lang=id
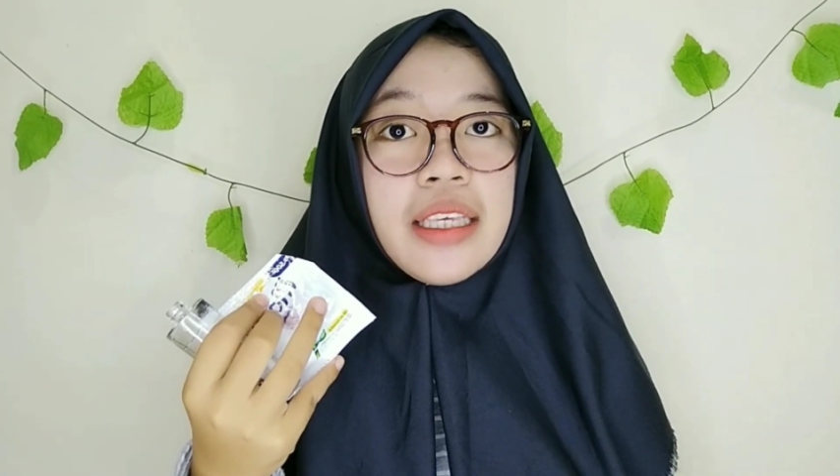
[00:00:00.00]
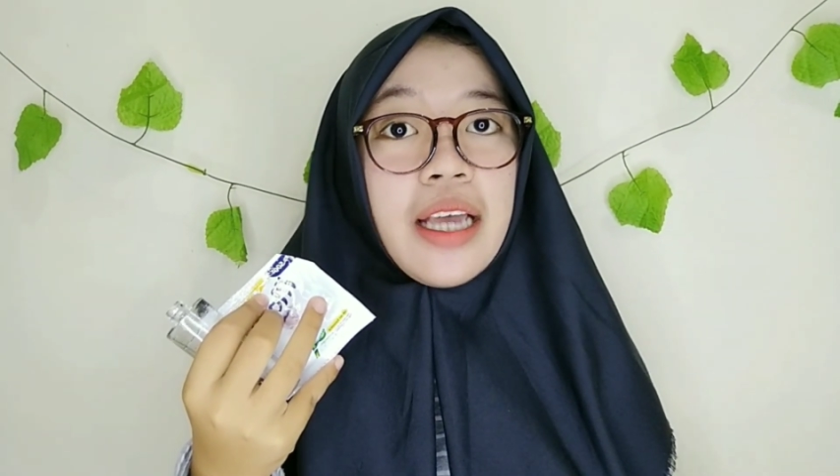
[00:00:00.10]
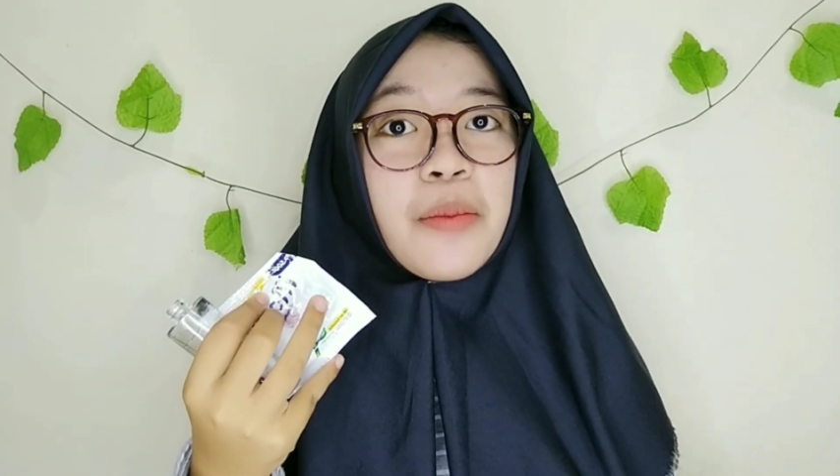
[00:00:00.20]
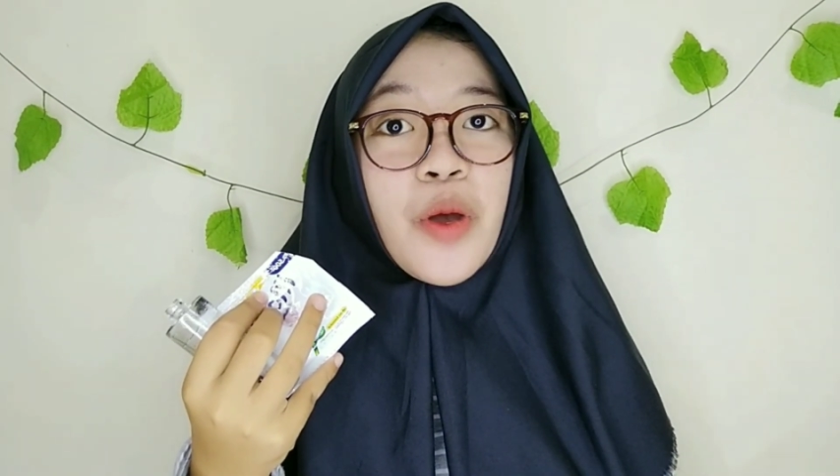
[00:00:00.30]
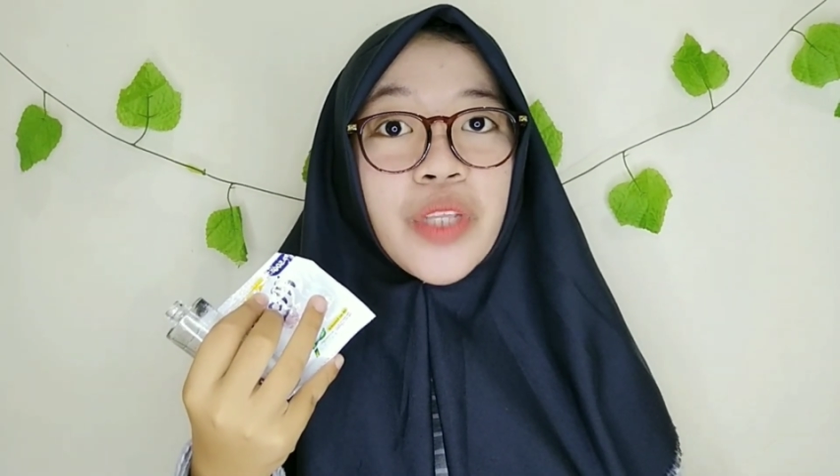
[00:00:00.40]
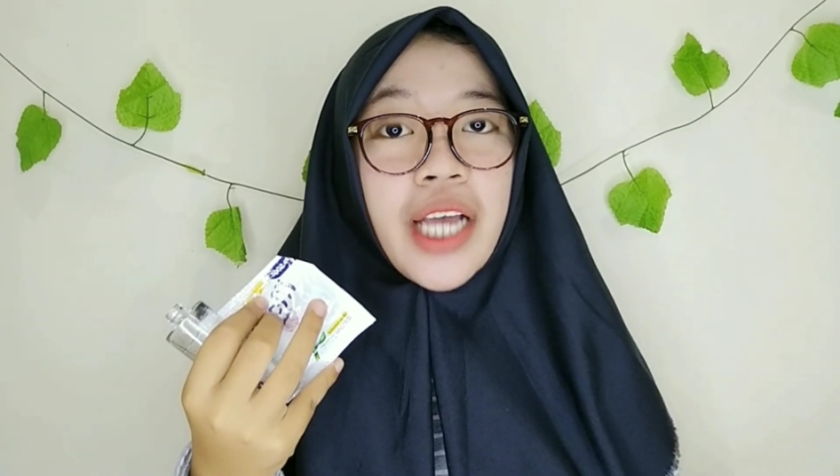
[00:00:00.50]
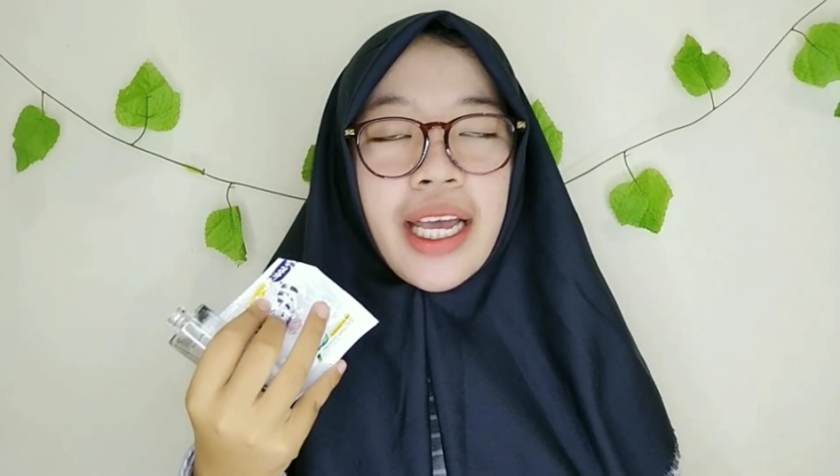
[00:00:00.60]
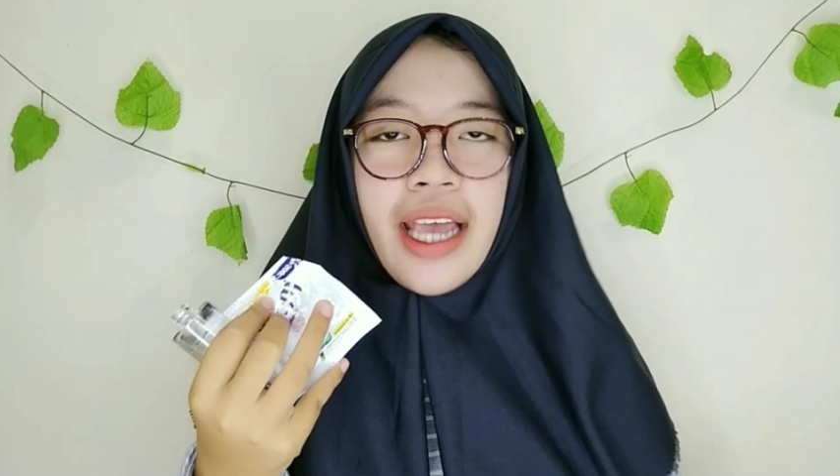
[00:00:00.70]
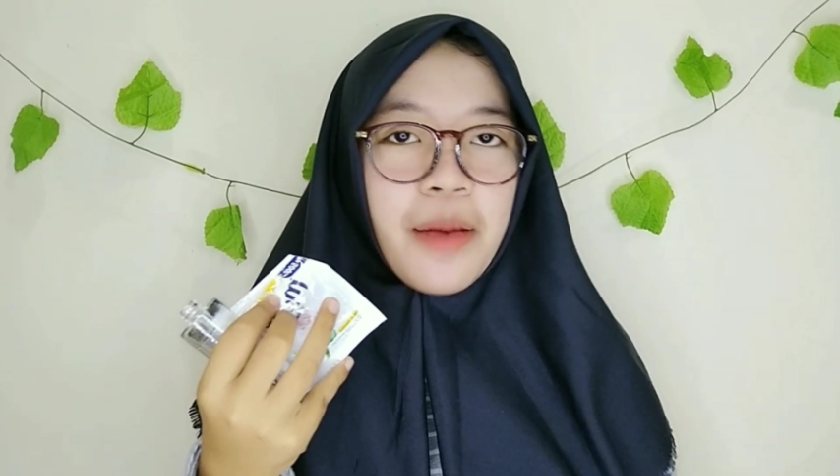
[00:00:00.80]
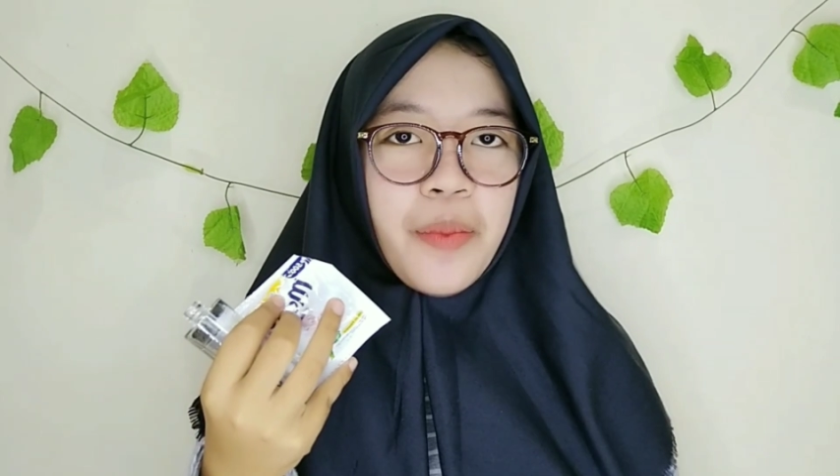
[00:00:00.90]
yang baunya
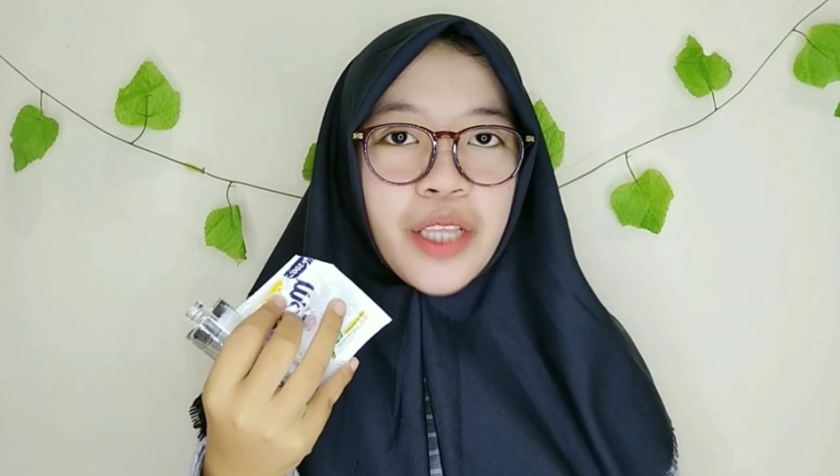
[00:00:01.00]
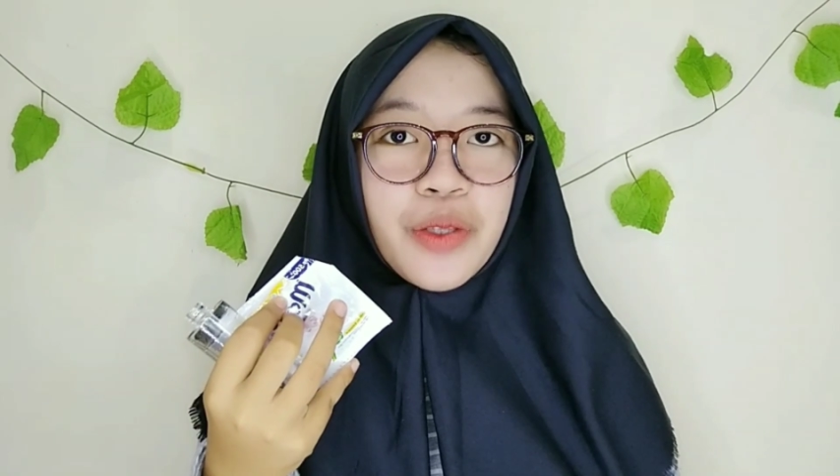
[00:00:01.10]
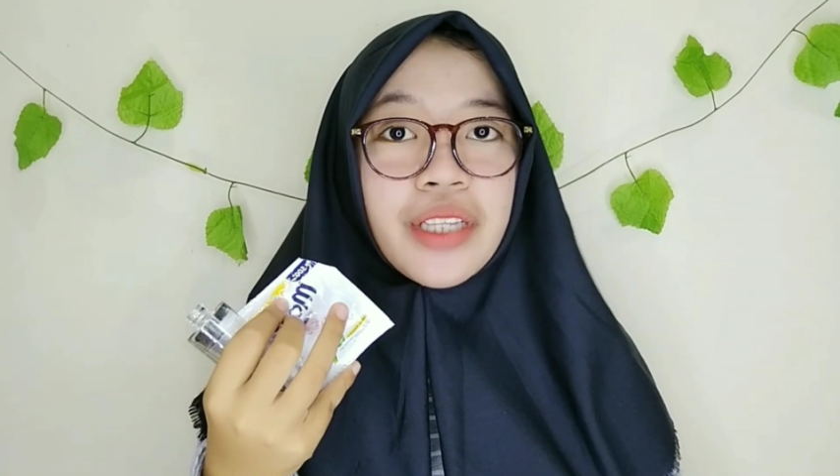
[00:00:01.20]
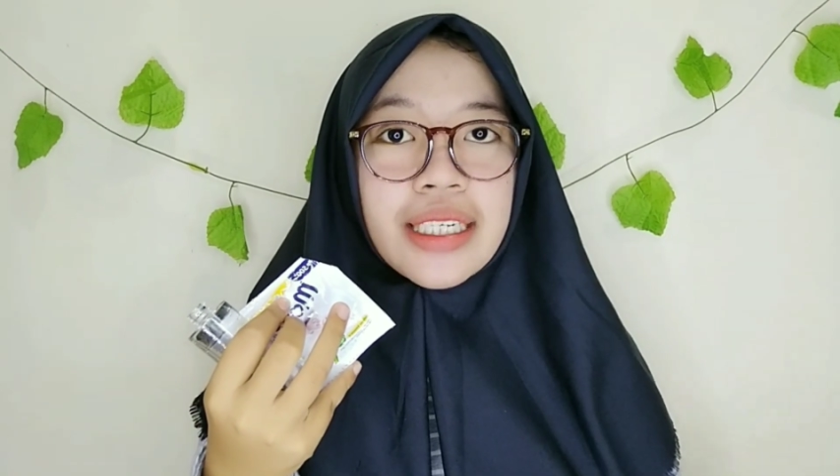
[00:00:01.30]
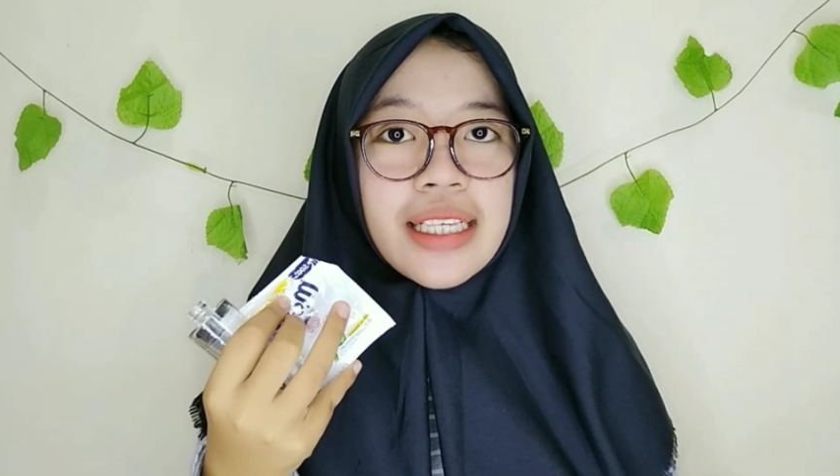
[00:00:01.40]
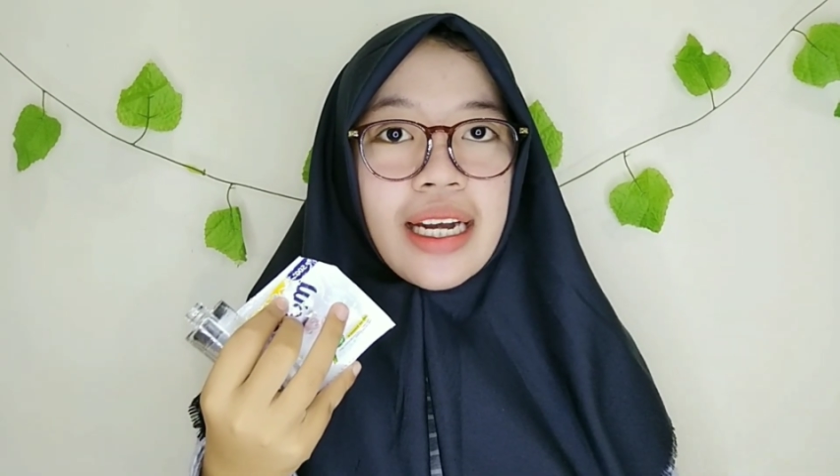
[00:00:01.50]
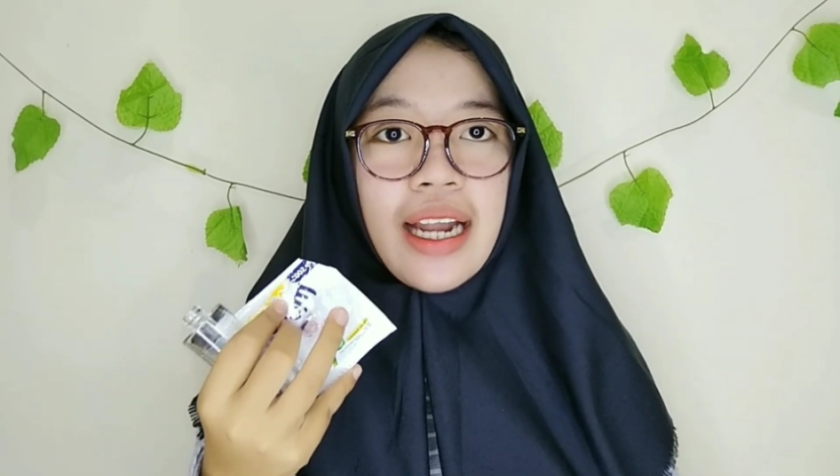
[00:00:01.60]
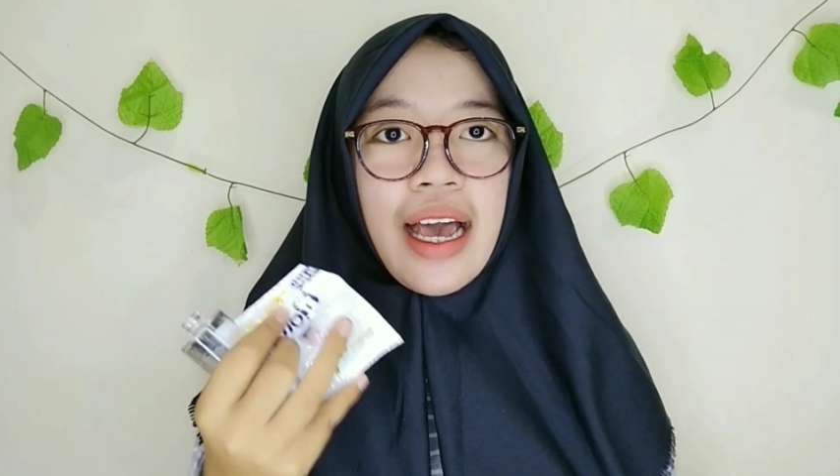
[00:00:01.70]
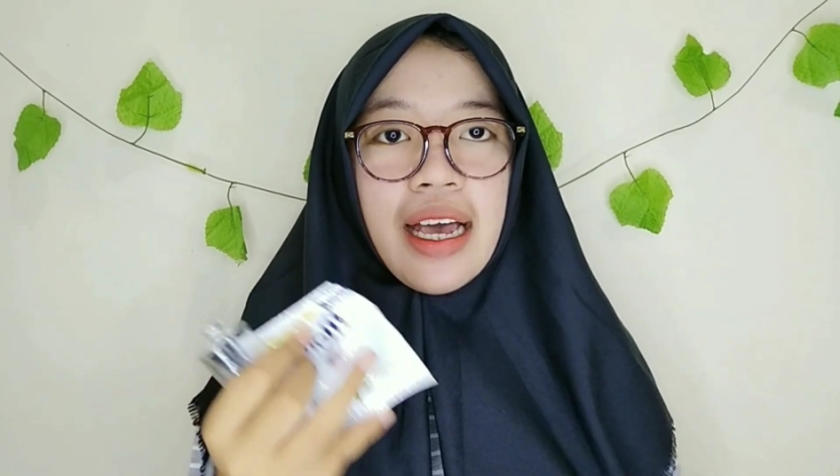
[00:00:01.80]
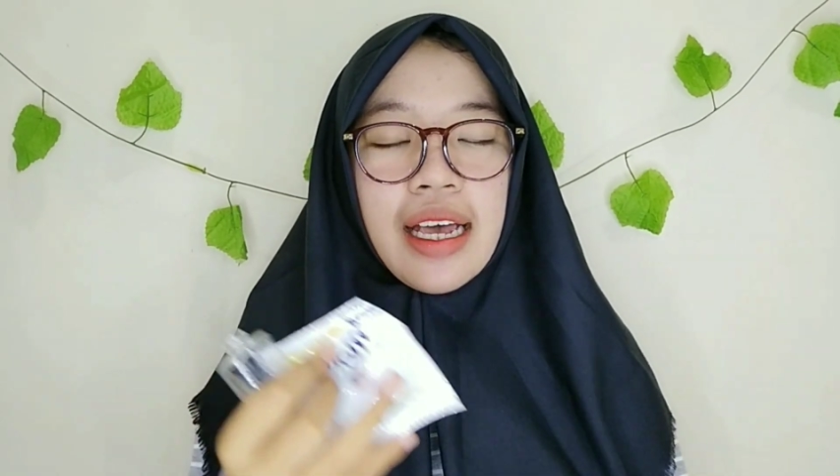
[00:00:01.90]
kayak apa itu
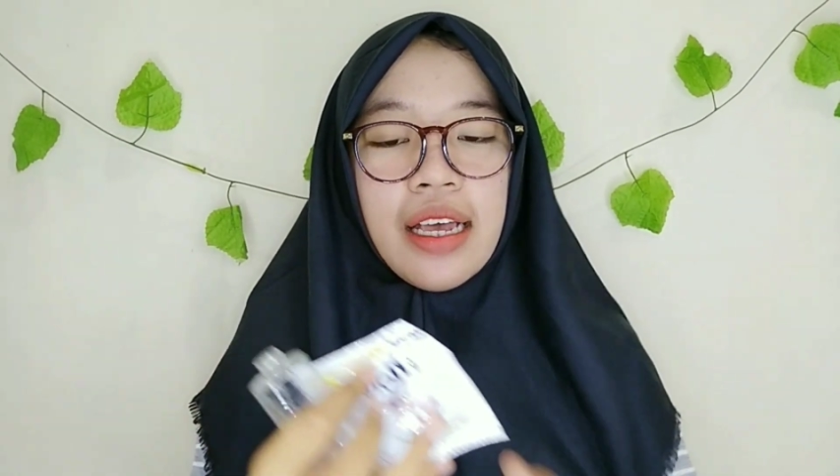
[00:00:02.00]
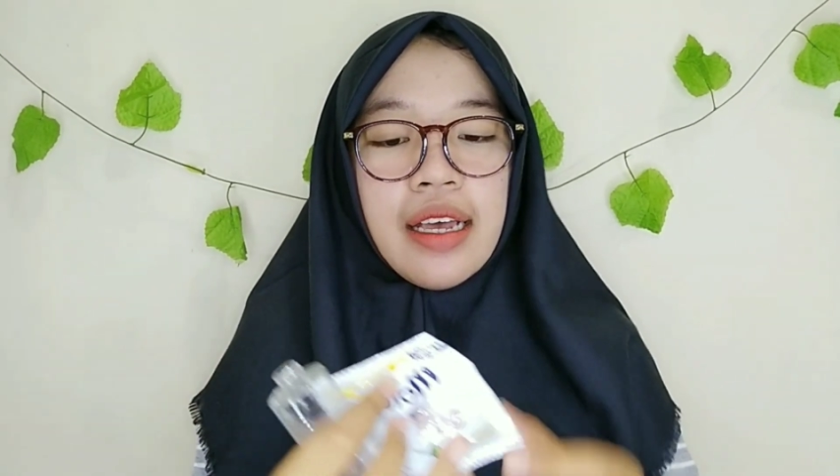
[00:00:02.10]
terserah